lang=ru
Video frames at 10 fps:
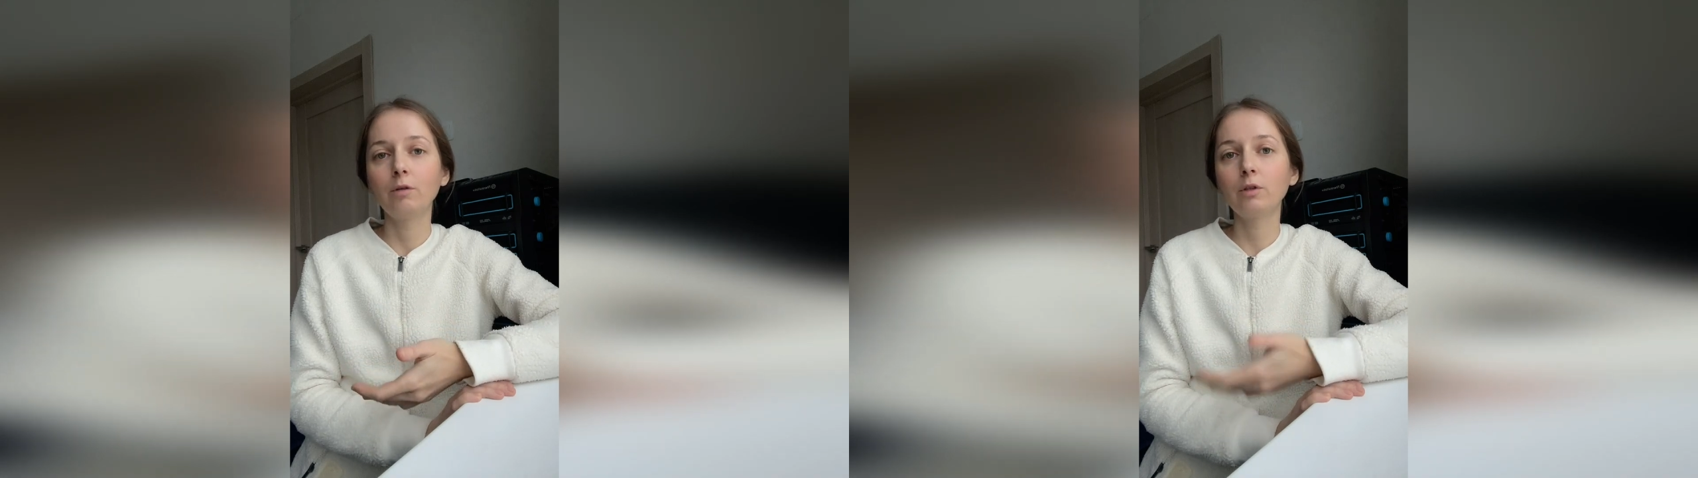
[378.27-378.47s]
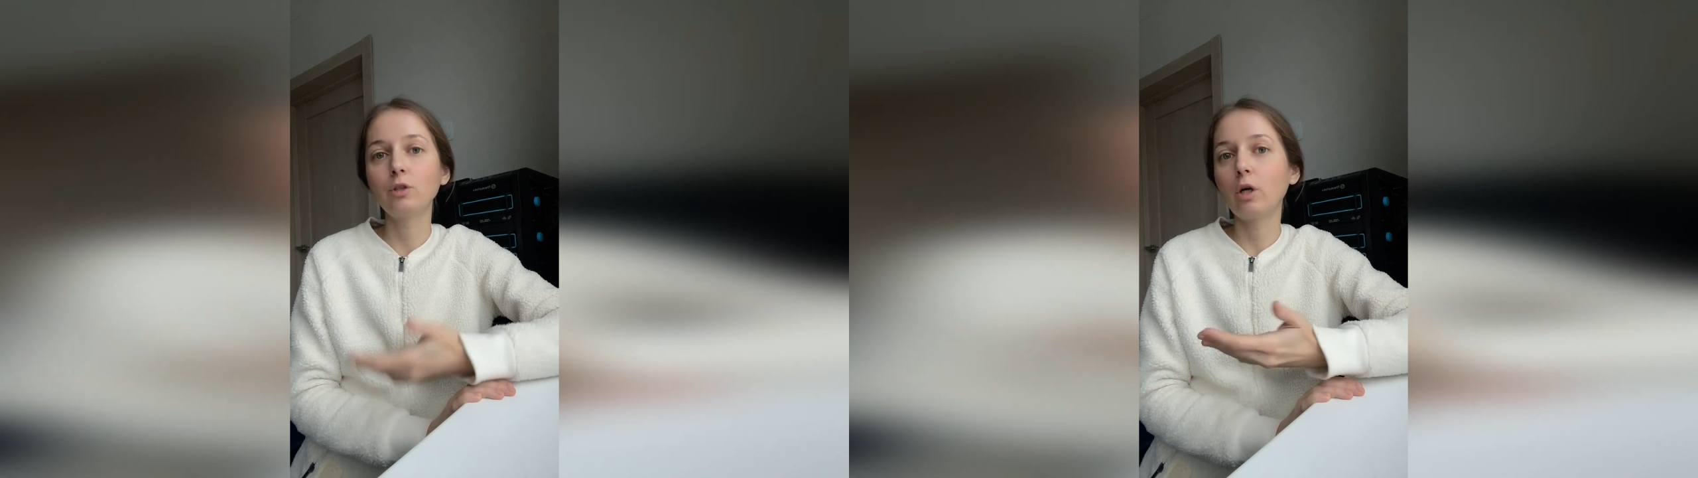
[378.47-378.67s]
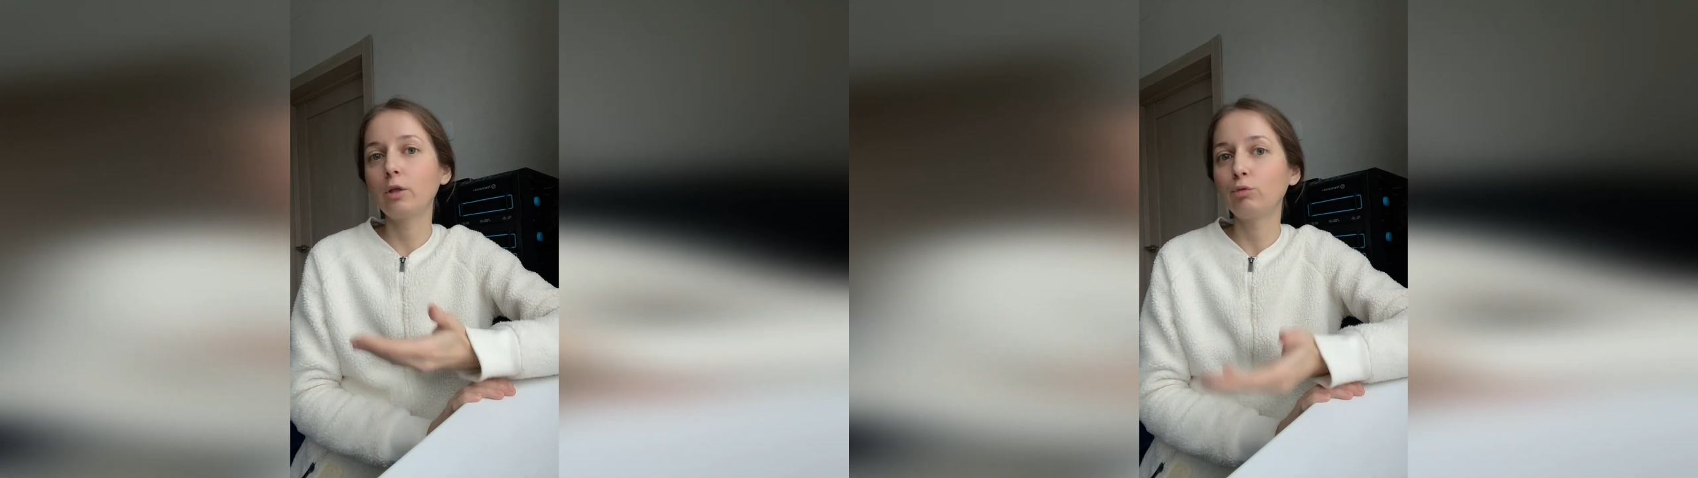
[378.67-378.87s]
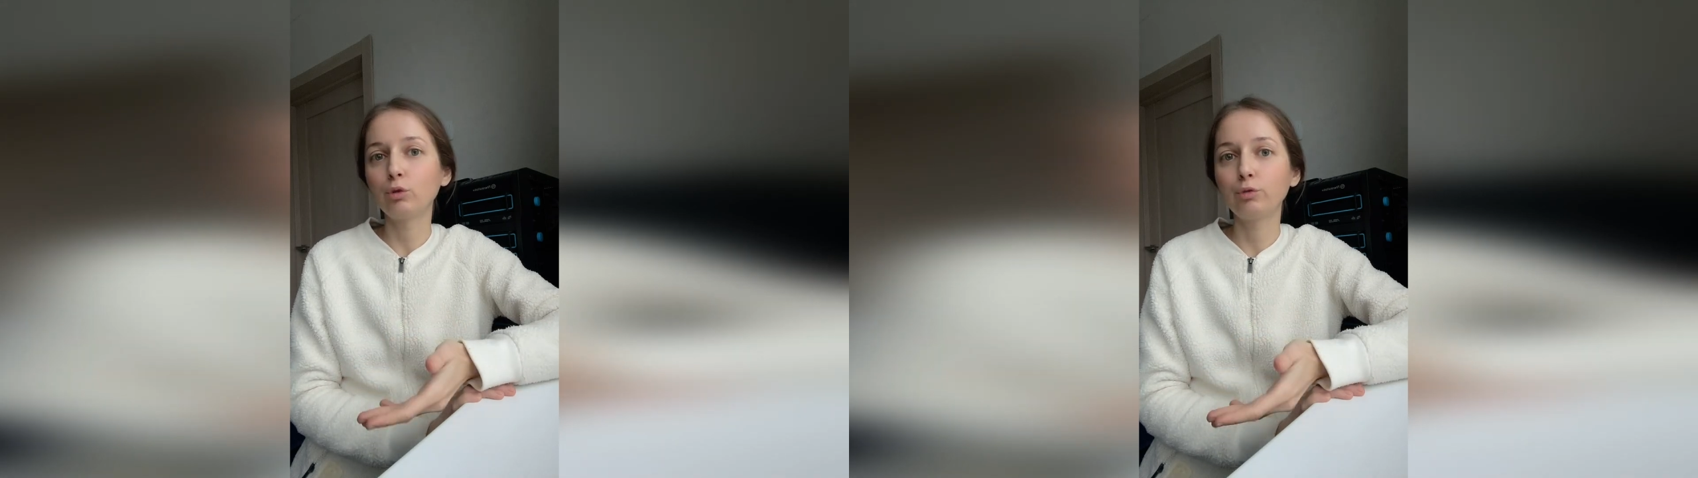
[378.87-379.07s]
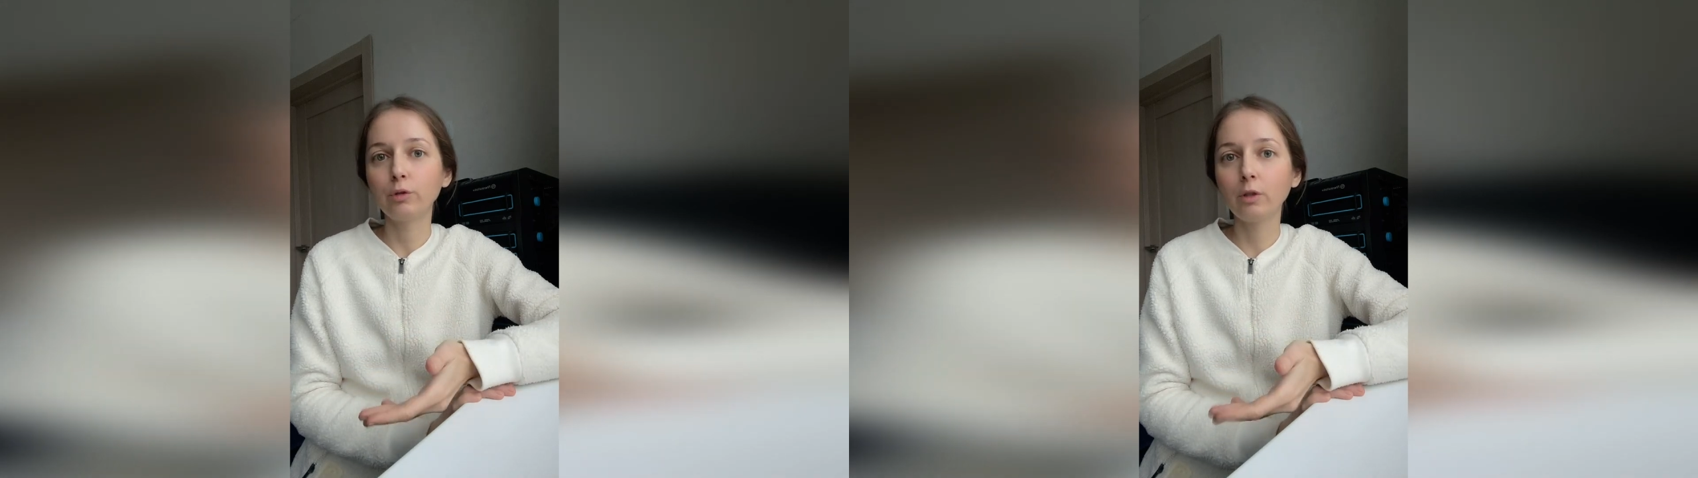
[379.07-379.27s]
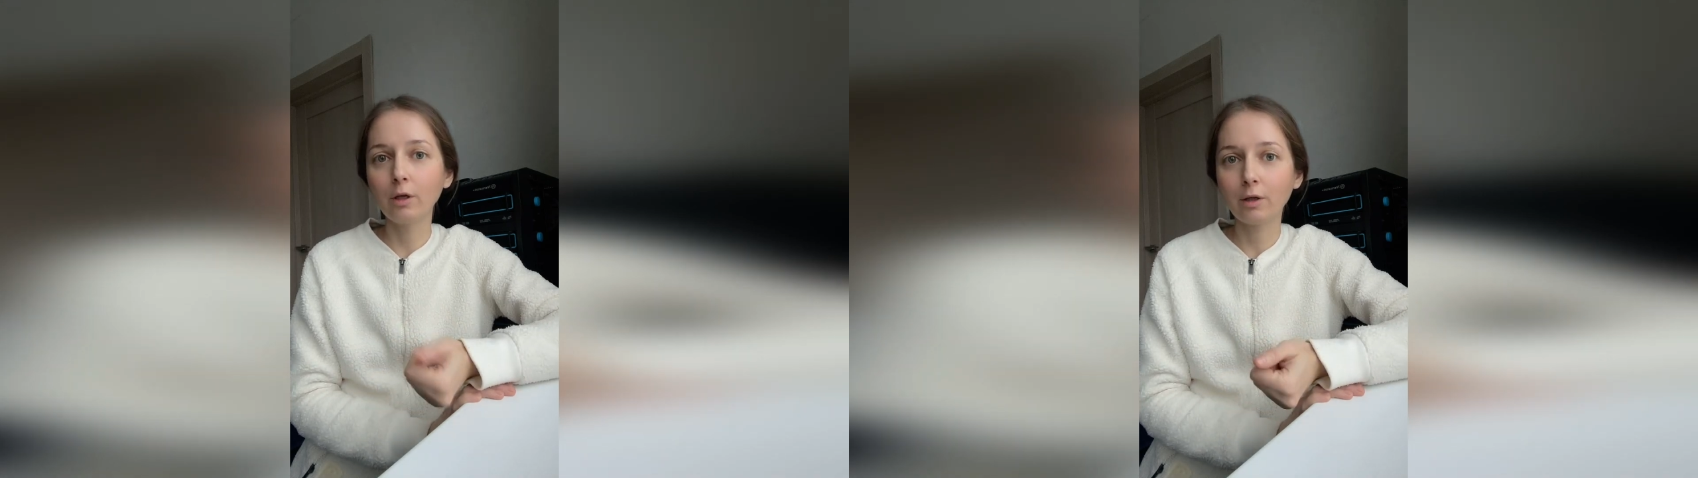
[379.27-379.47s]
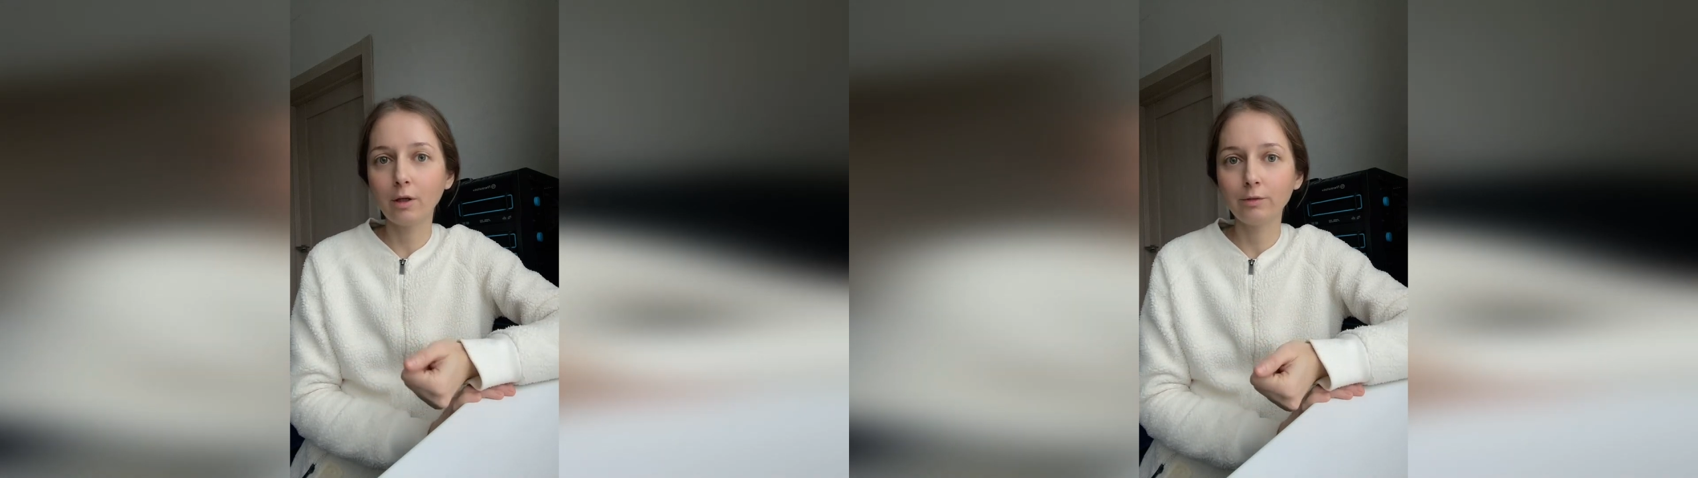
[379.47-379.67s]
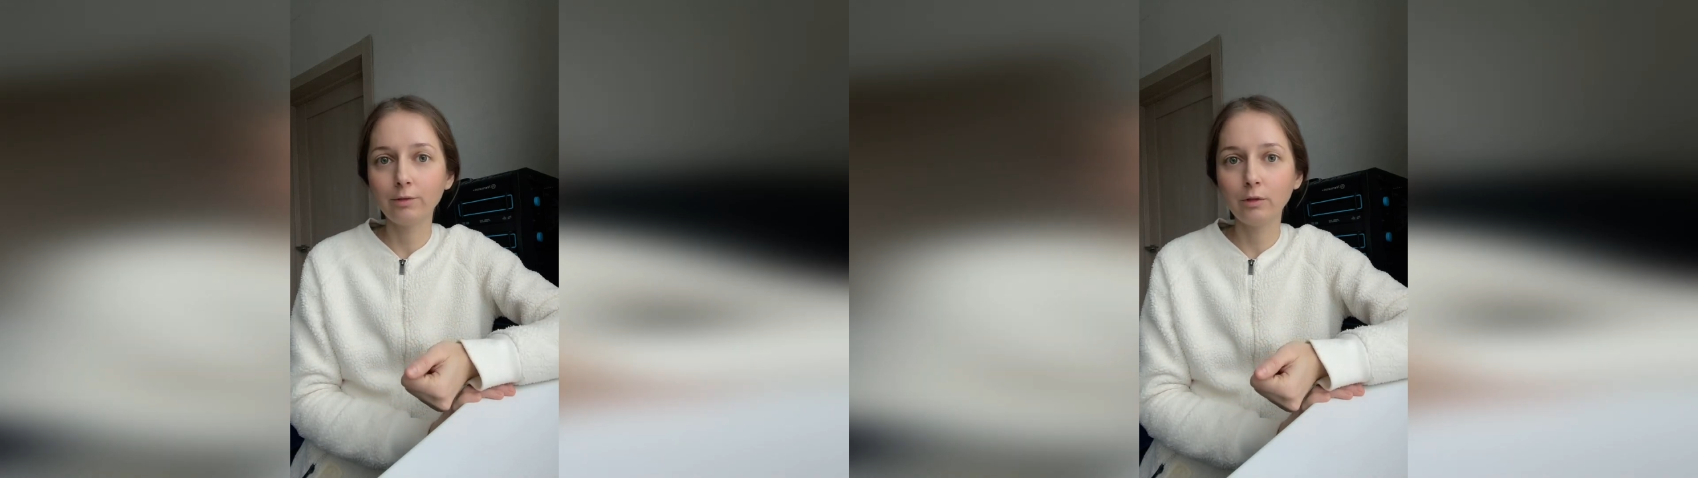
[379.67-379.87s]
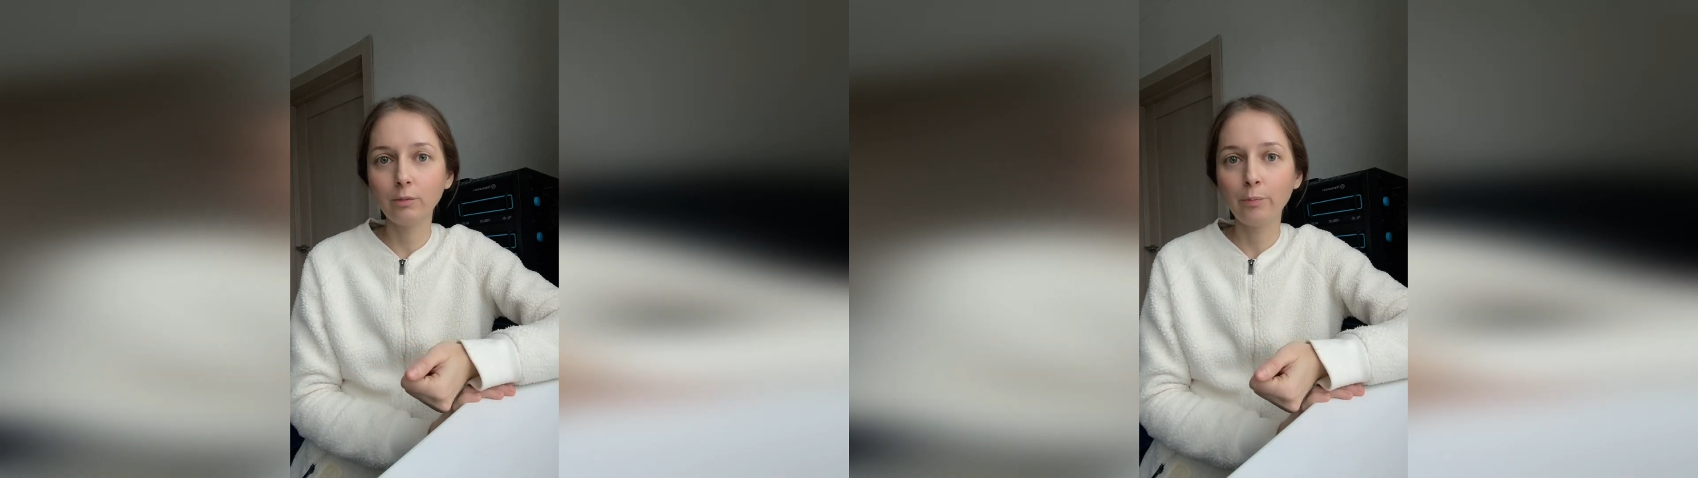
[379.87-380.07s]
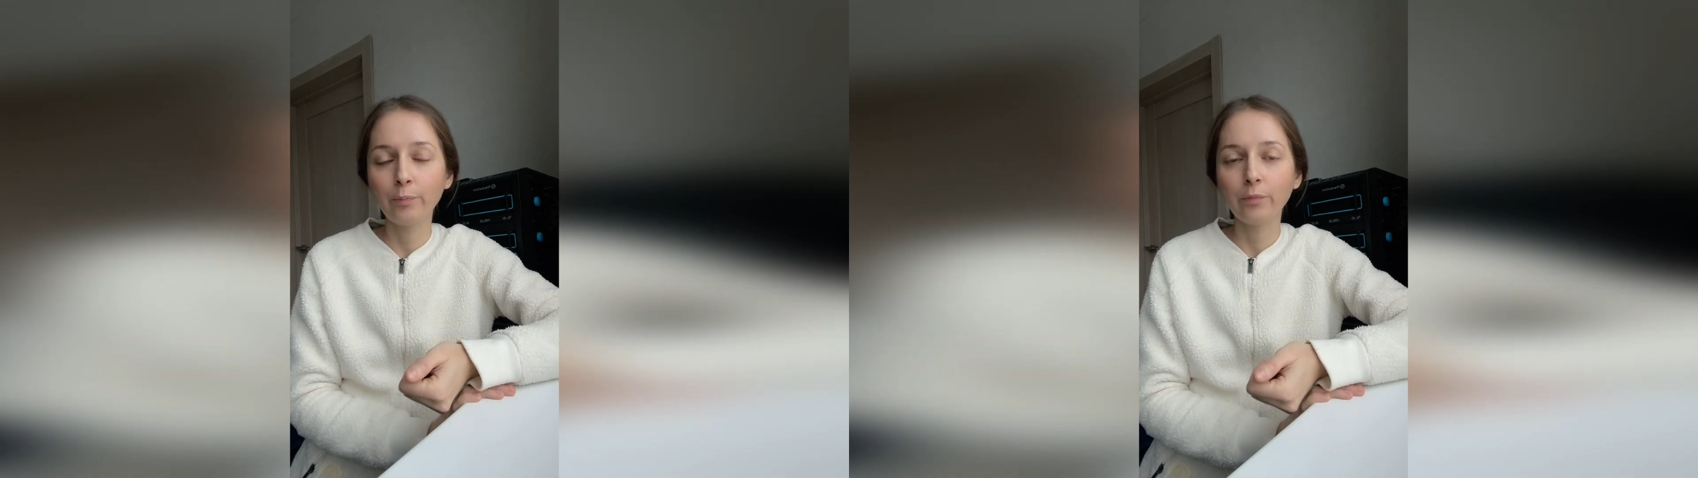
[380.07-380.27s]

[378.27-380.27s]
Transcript: выкладывают фотографии,